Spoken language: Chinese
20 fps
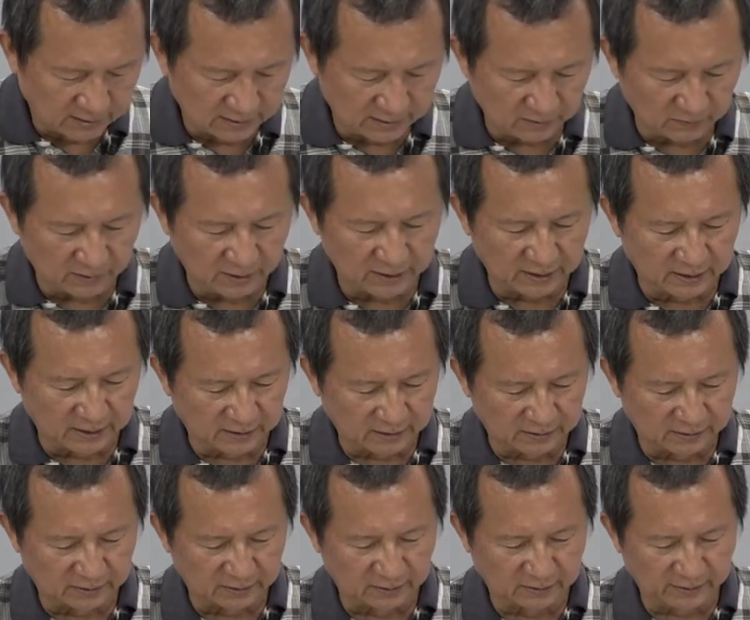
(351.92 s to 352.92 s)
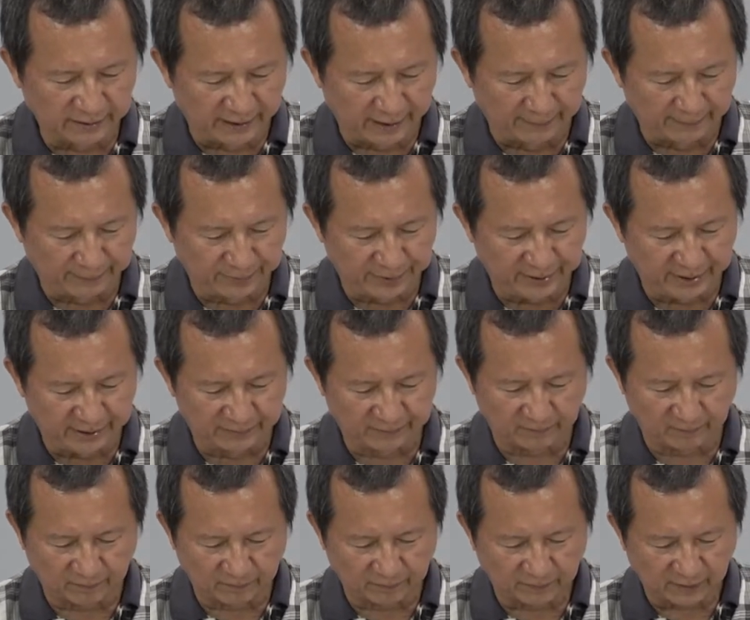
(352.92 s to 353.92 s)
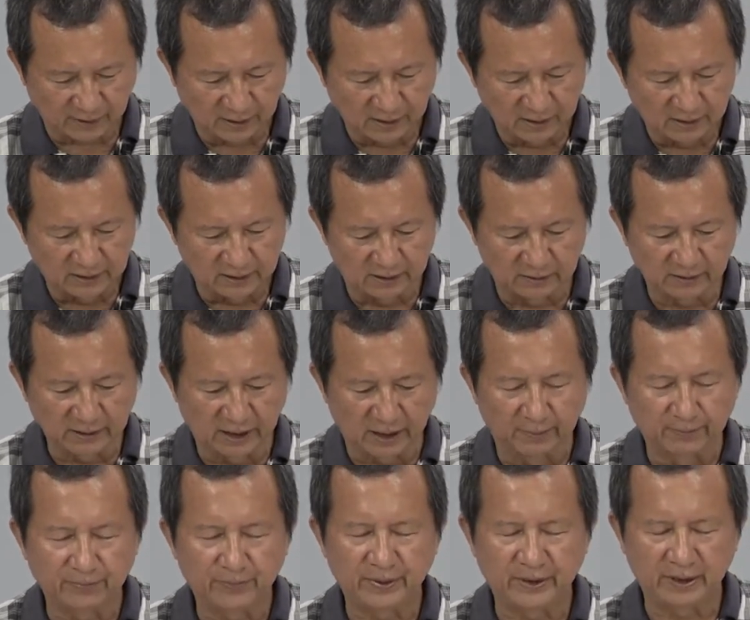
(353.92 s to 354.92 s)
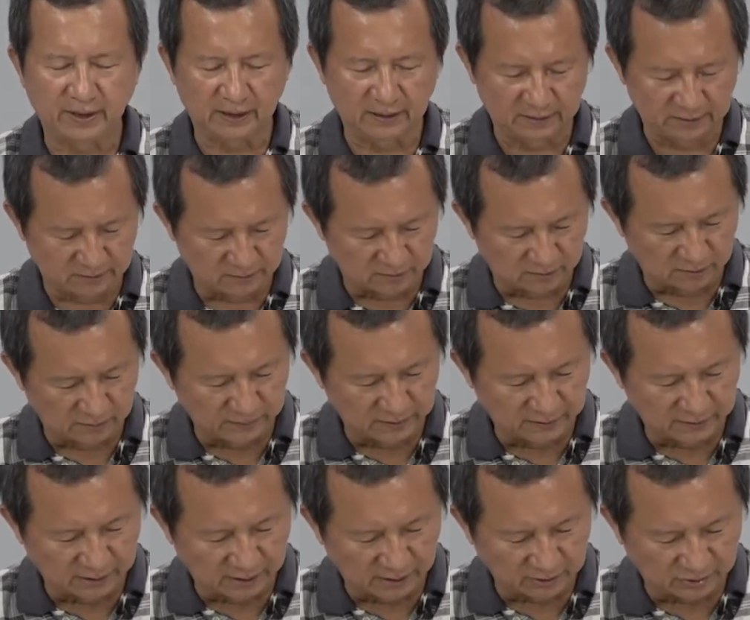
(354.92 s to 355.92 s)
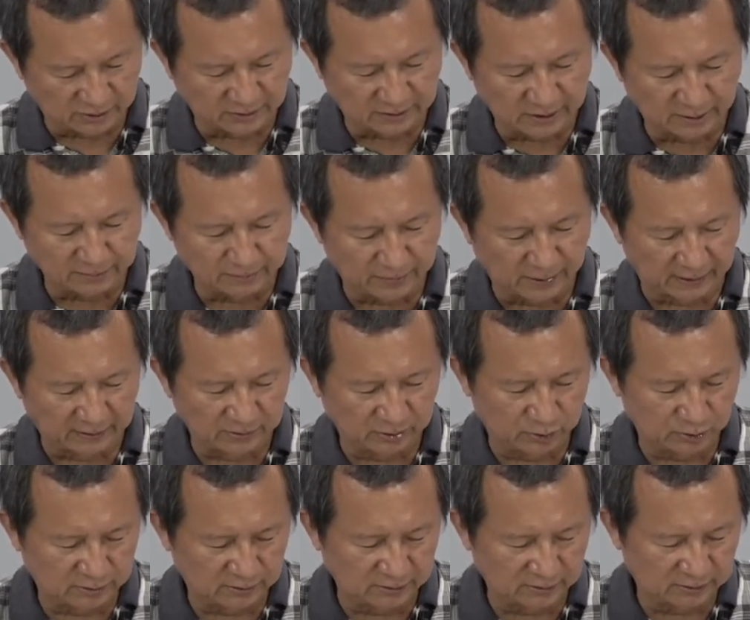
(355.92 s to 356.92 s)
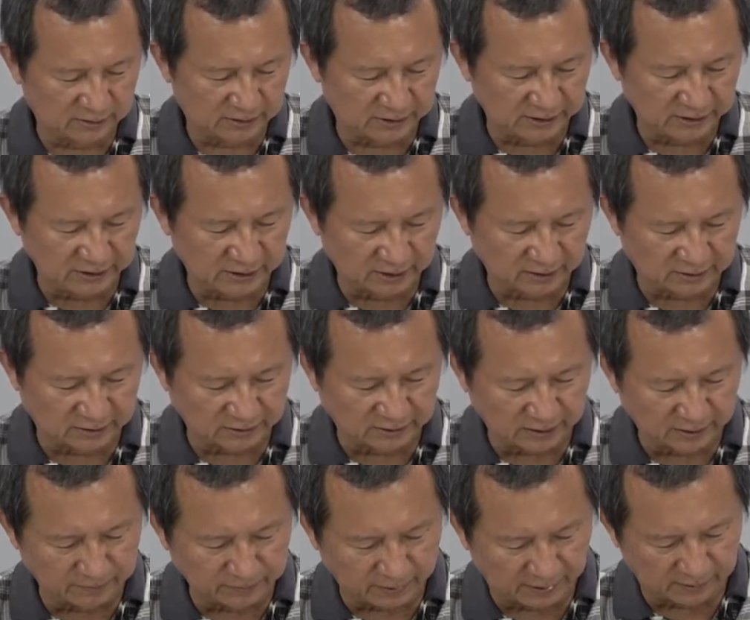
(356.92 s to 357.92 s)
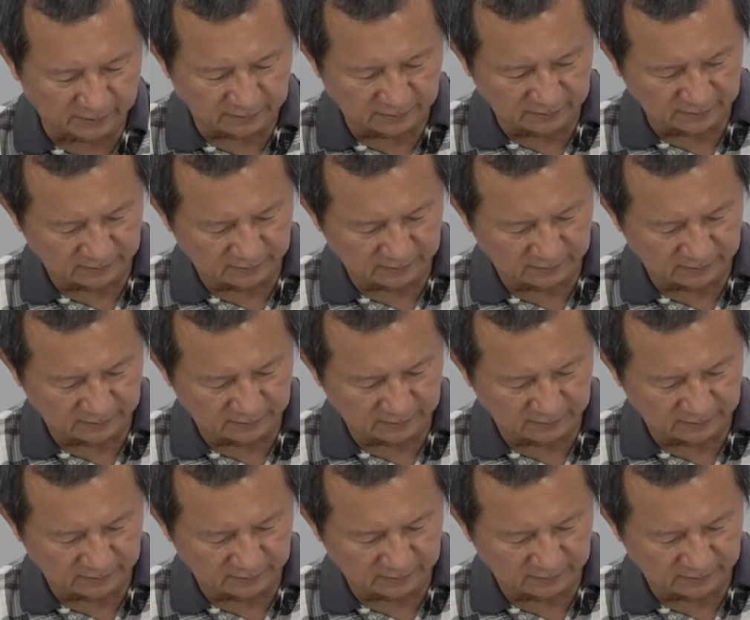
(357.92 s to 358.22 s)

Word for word: 另外呢，有两片，有两片我们的支撑板，机翼的支撑板，